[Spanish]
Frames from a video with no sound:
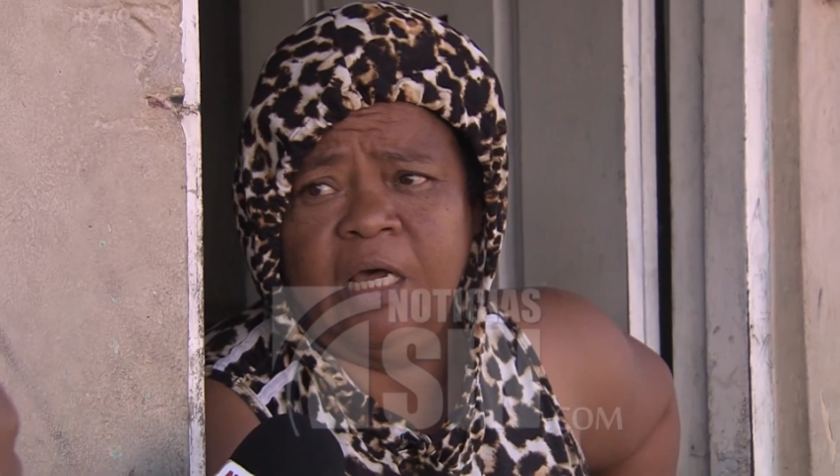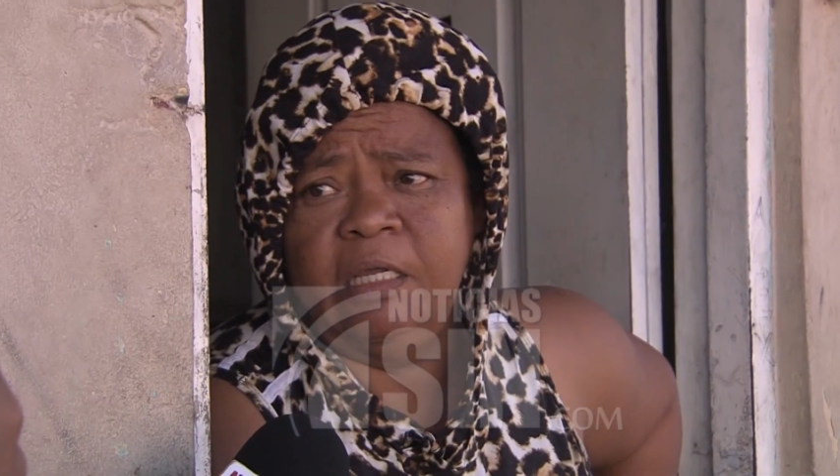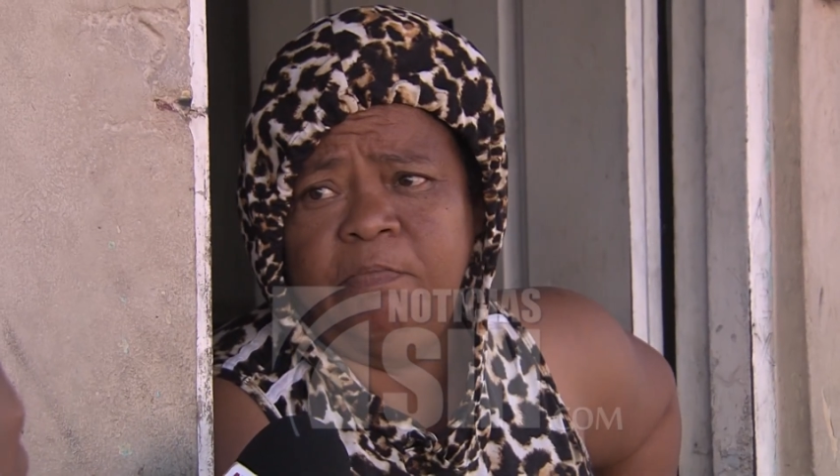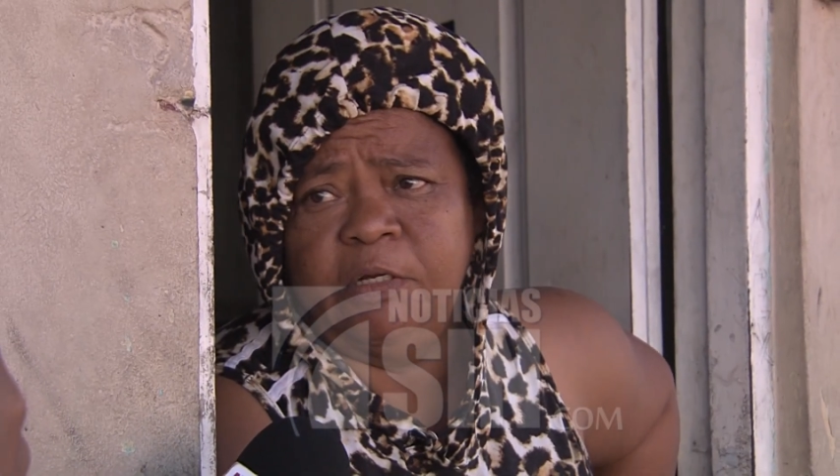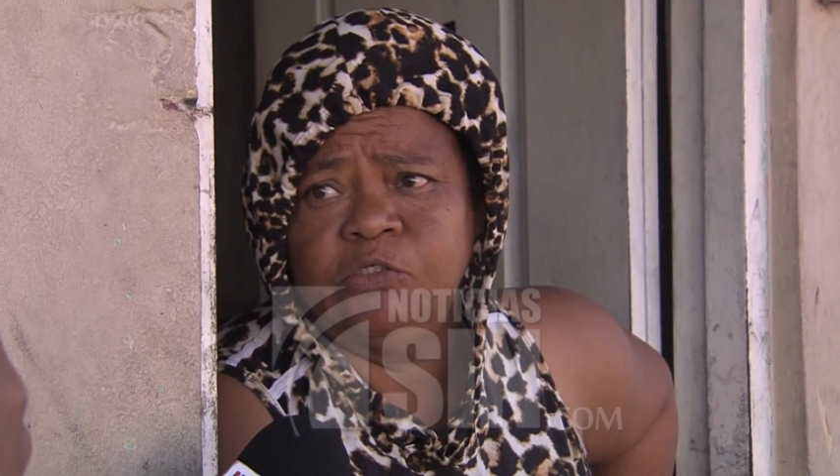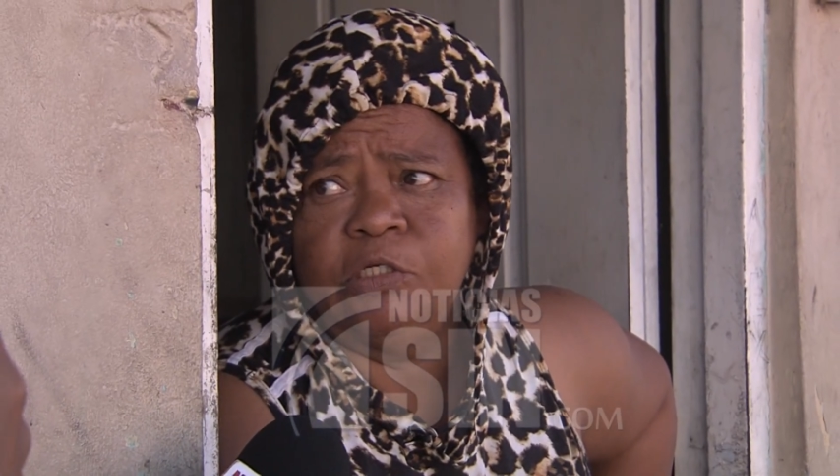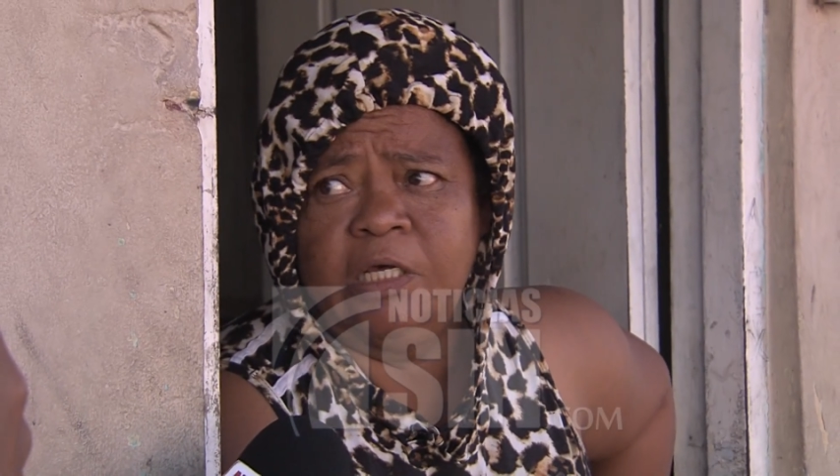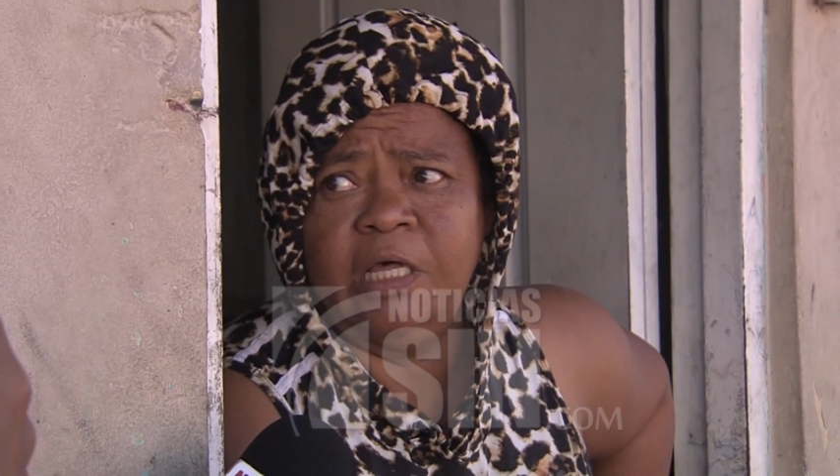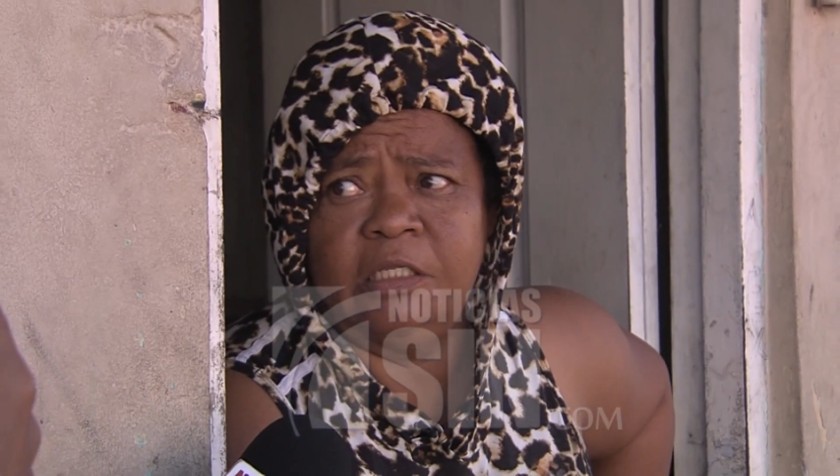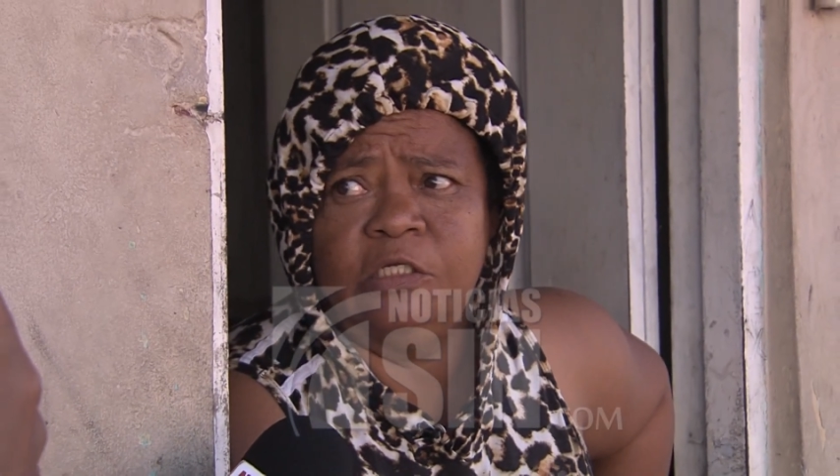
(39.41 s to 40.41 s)
hay
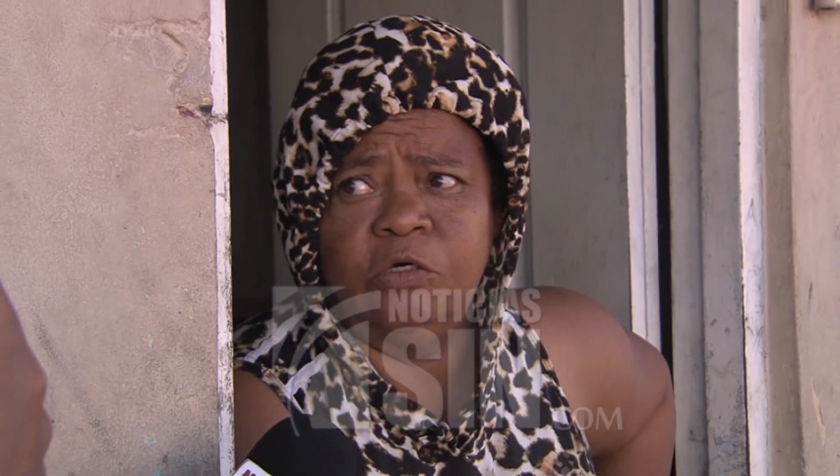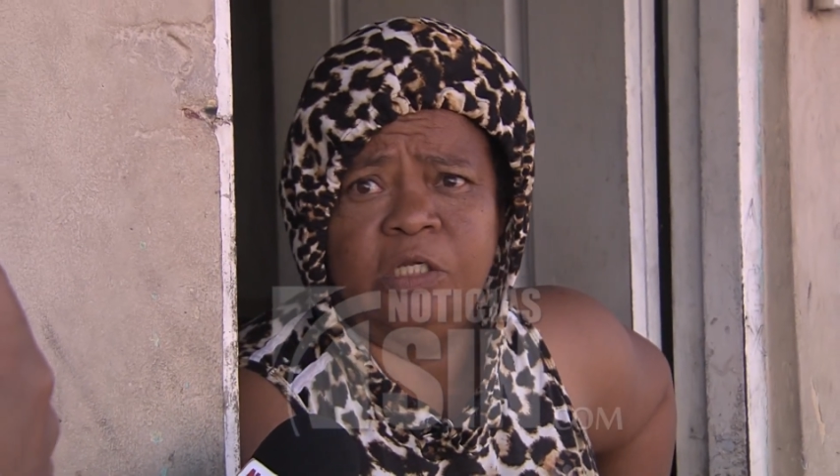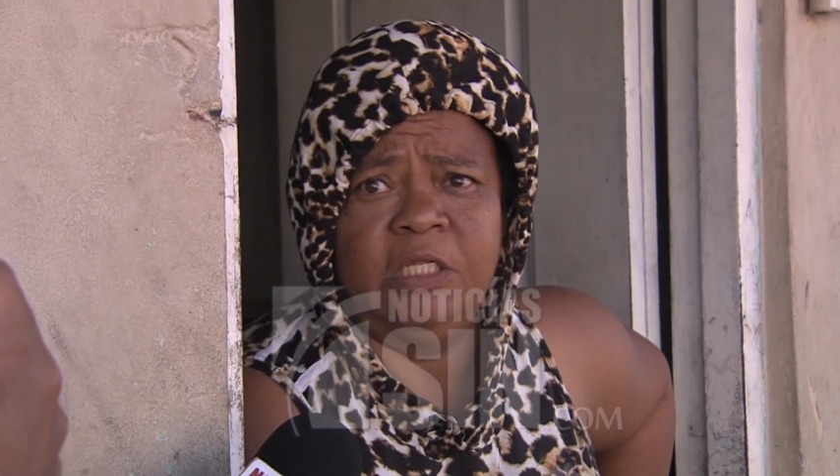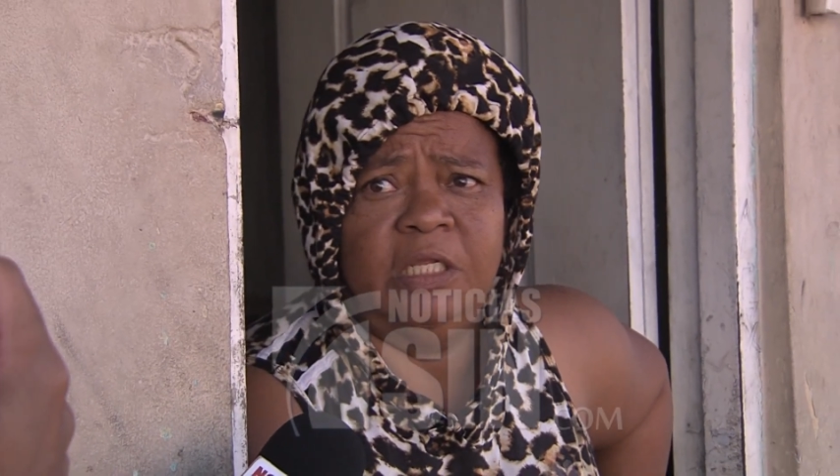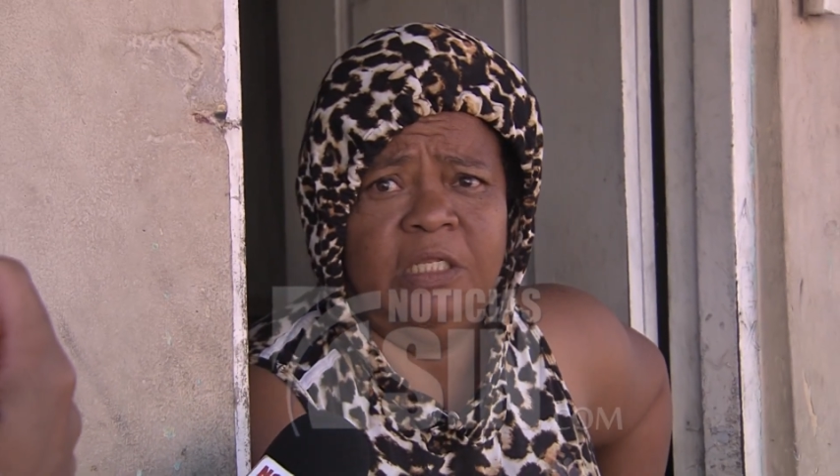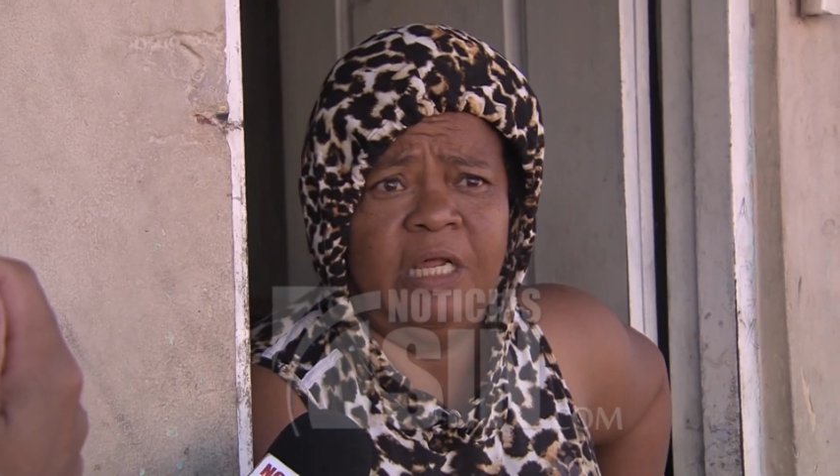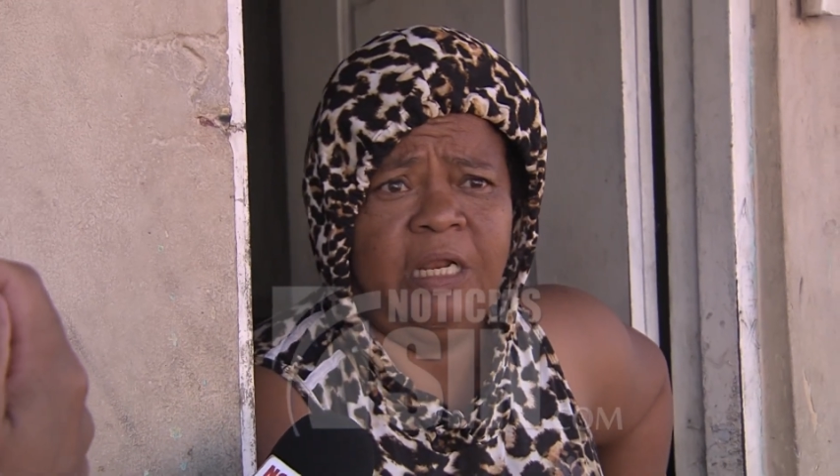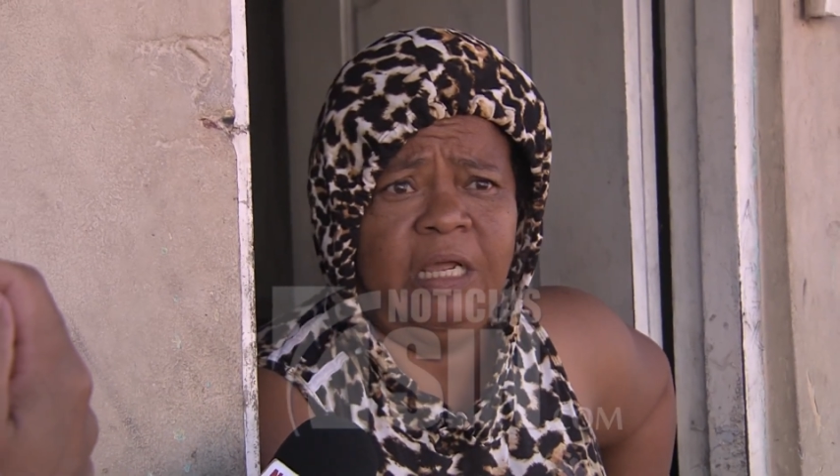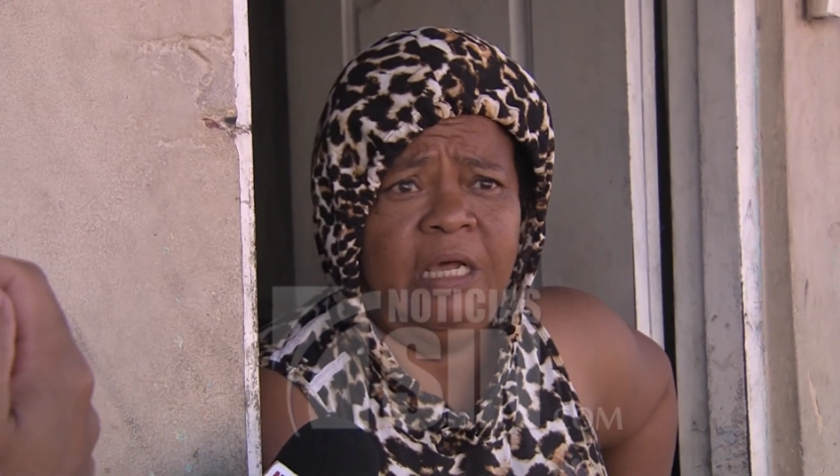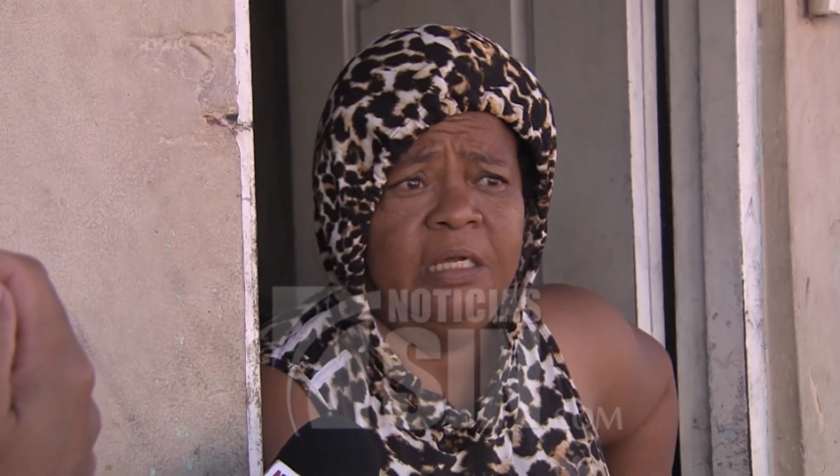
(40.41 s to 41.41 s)
personas que han dicho que tienen
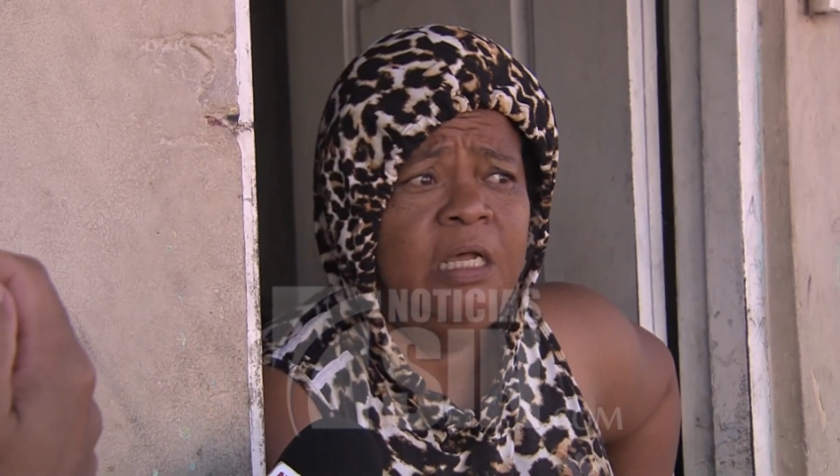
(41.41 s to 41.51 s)
diarrea.